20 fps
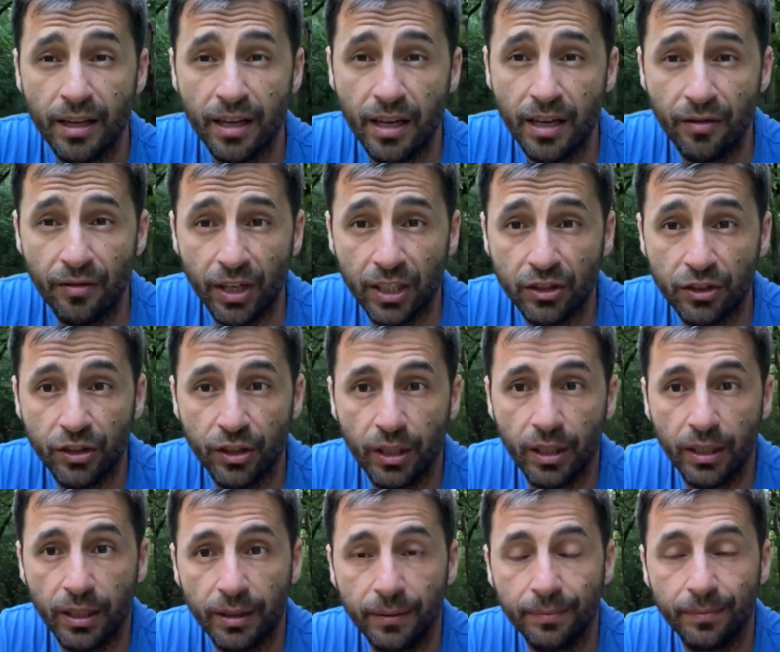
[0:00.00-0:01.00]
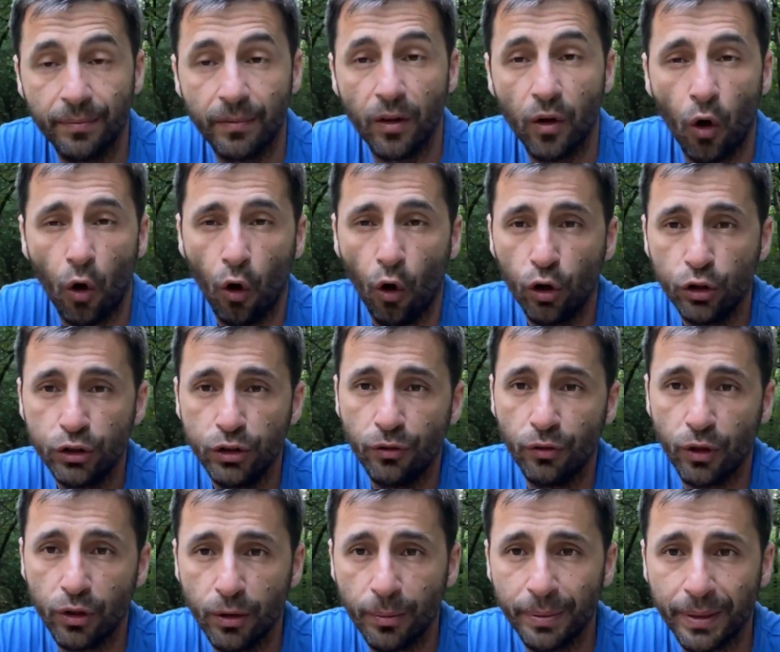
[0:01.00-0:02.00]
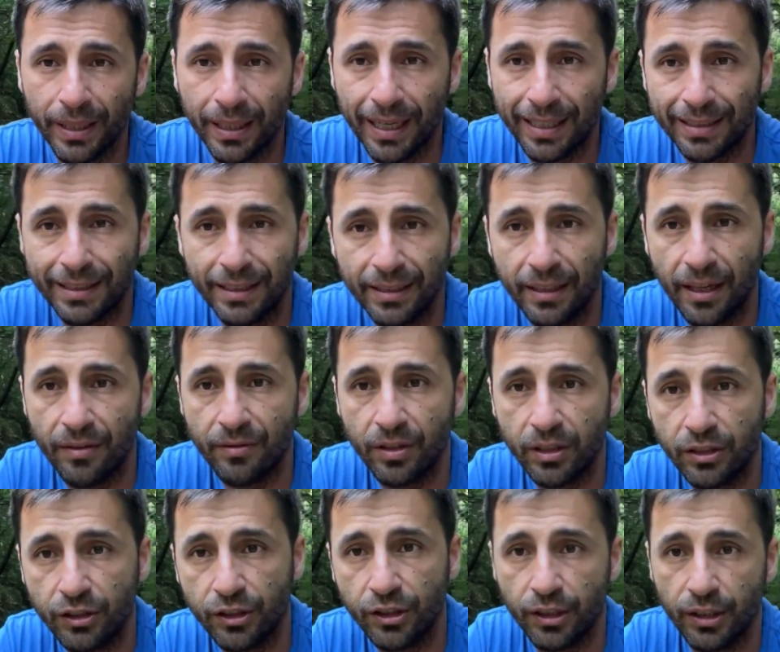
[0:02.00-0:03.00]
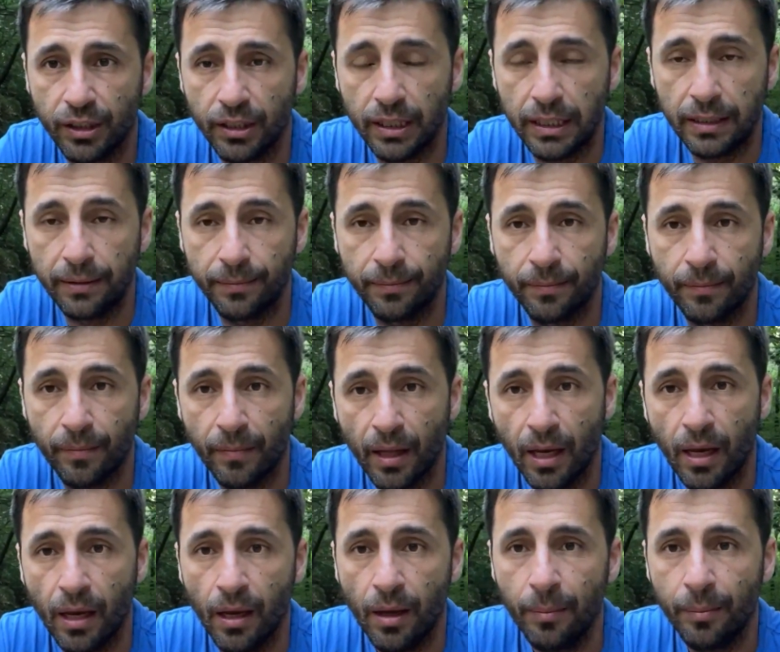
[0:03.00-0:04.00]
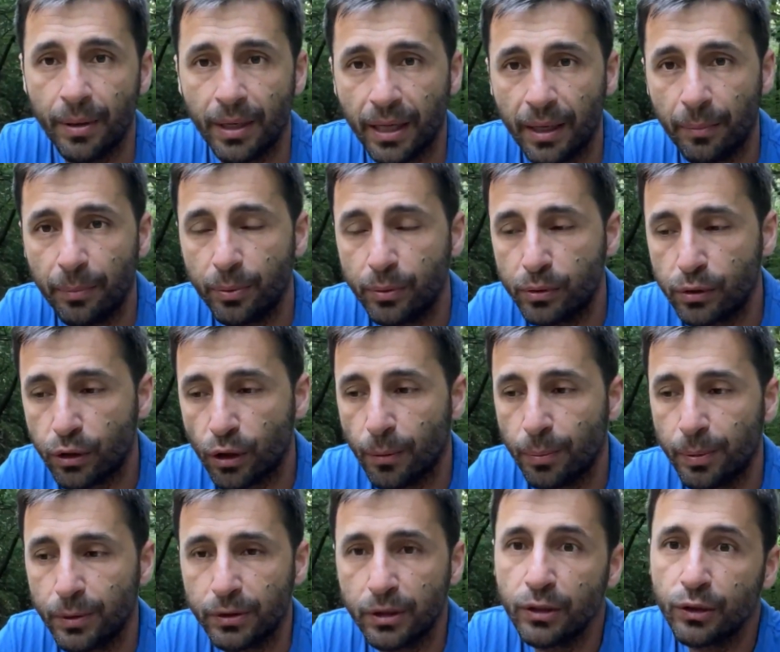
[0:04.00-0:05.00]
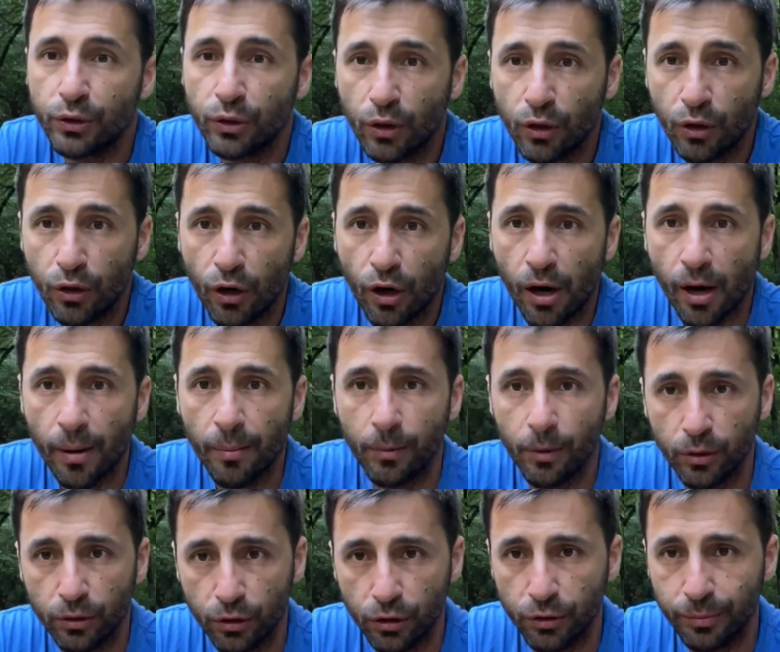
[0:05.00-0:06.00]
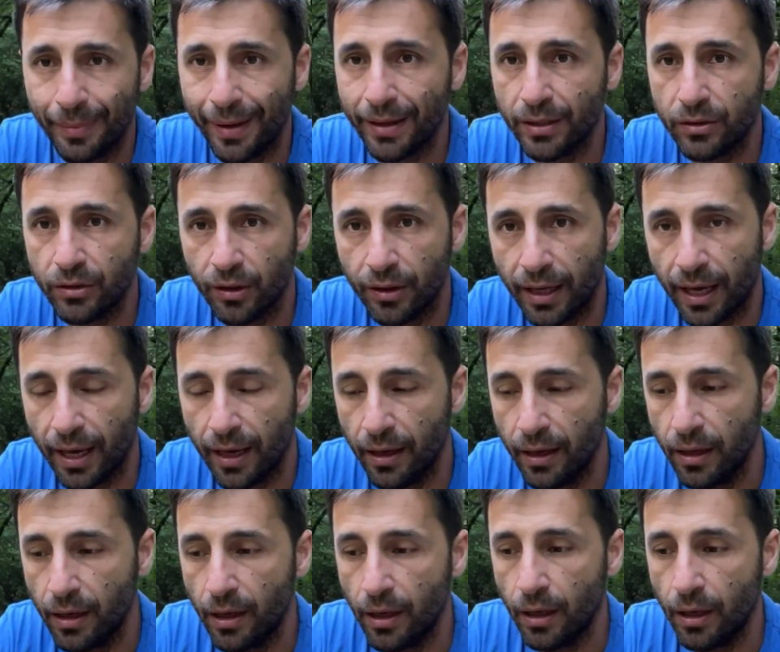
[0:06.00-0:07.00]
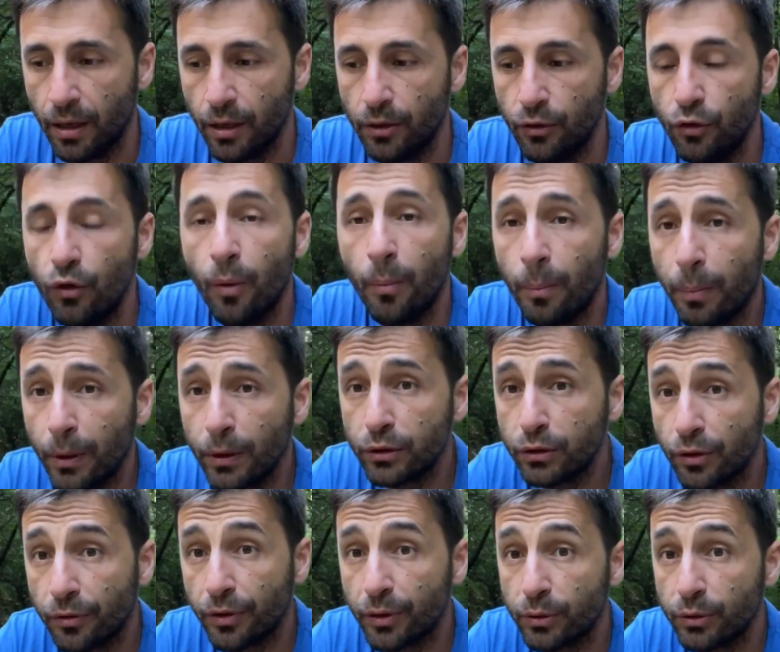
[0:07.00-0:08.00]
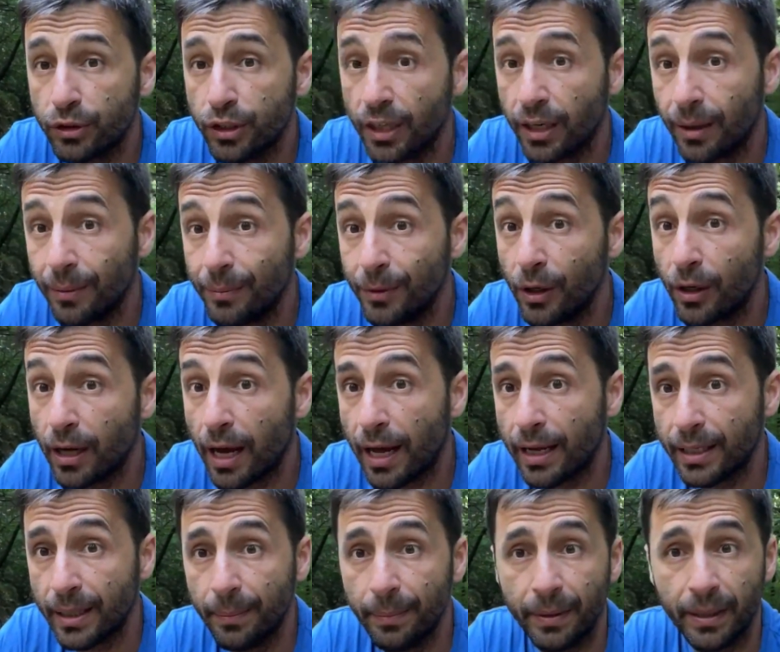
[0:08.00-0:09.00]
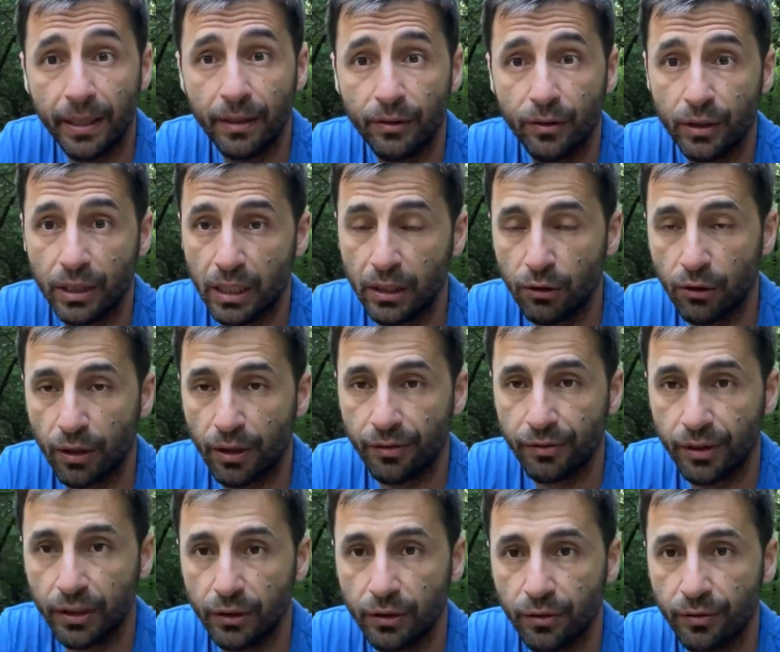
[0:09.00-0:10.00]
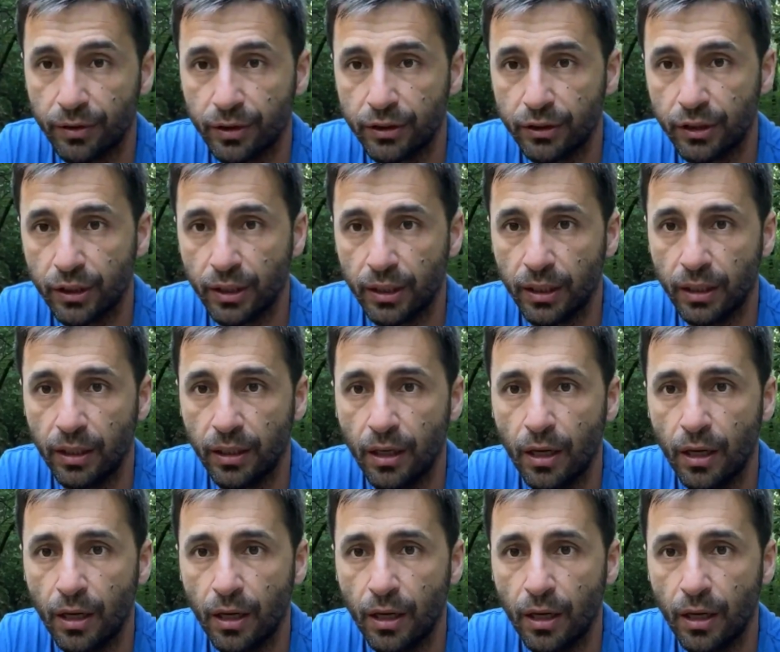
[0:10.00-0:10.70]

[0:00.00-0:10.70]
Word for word: i vaccini. Oggi voglio parlarti dei vaccini, perché purtroppo sento ancora molto spesso che non posso far uscire il mio cane perché non ha ancora finito i vaccini.